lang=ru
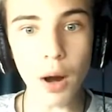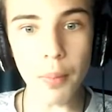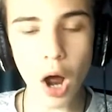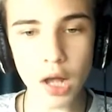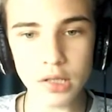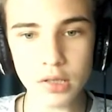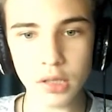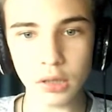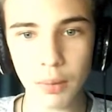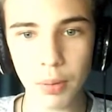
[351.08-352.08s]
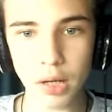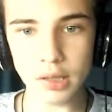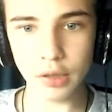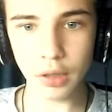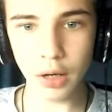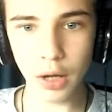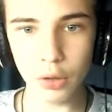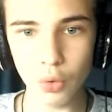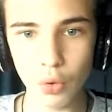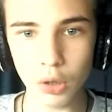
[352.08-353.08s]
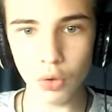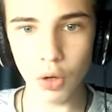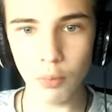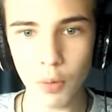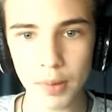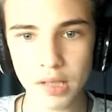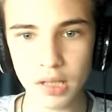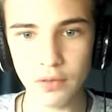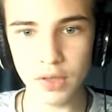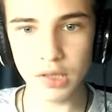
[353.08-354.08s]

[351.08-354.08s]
Промазал скотобаза такая. Ну-ка, ну-ка, мой последний